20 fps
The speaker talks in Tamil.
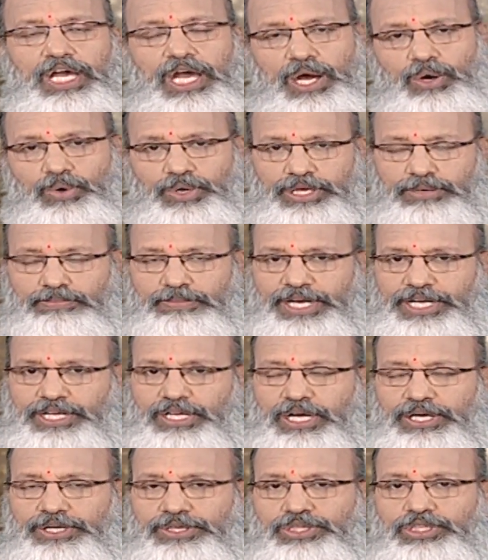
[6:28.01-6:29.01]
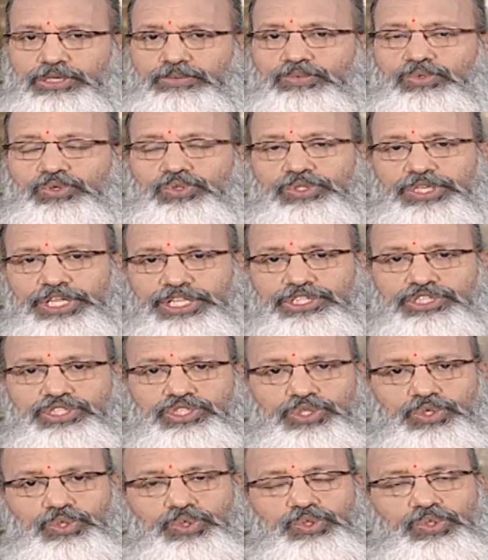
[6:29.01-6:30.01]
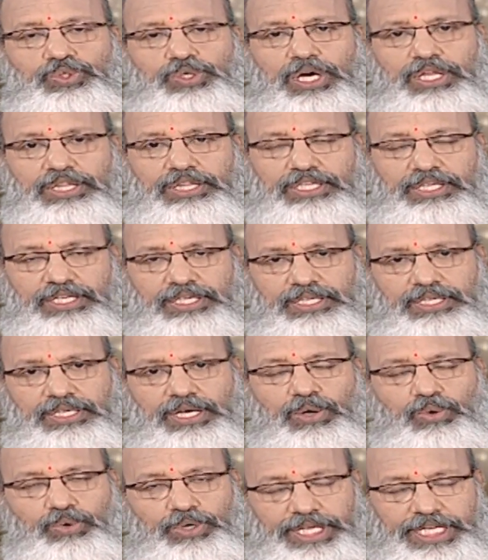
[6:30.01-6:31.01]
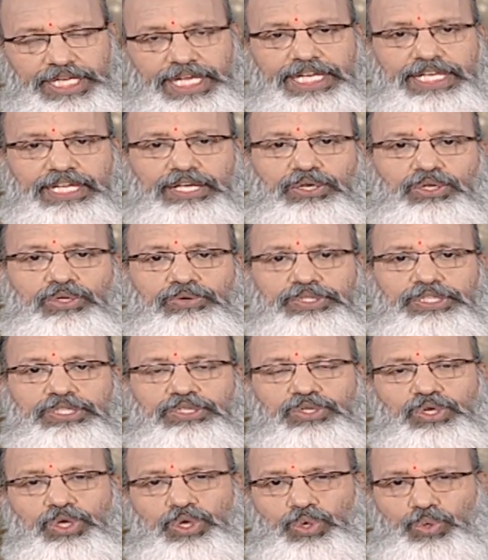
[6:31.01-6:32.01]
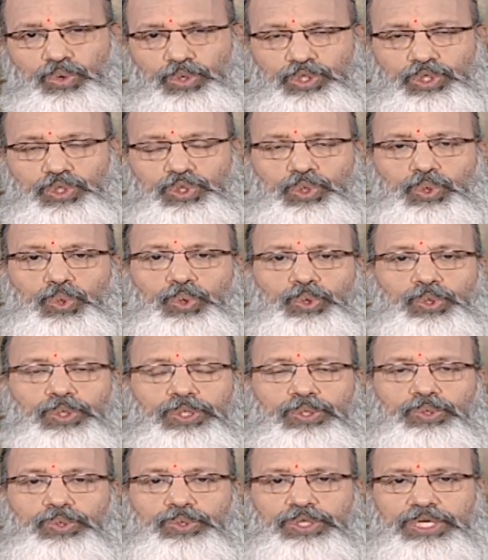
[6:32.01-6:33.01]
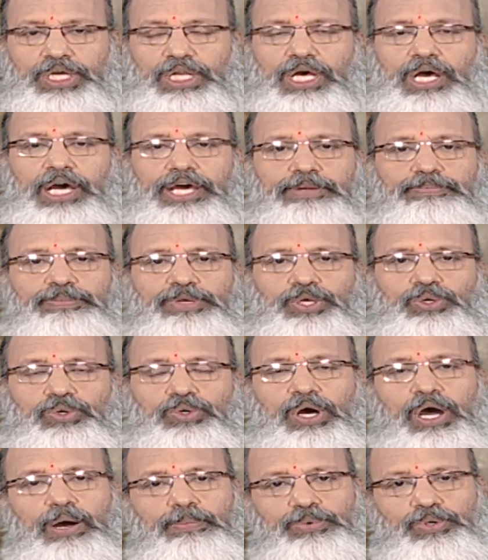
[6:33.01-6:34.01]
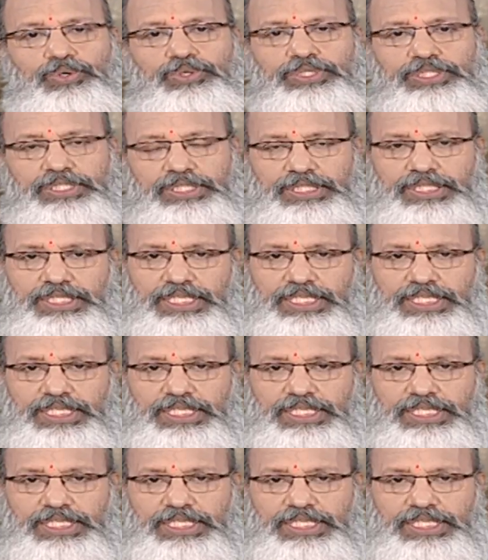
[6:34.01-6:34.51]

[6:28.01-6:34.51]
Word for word: அவங்களுடைய மன அழுத்தமும் நெஞ்சும் அந்த அவங்களுடைய எண்ணங்களும் வந்து கொஞ்சம் குறு குறுகலாக ஆரம்பிக்கும் அப்போ வந்து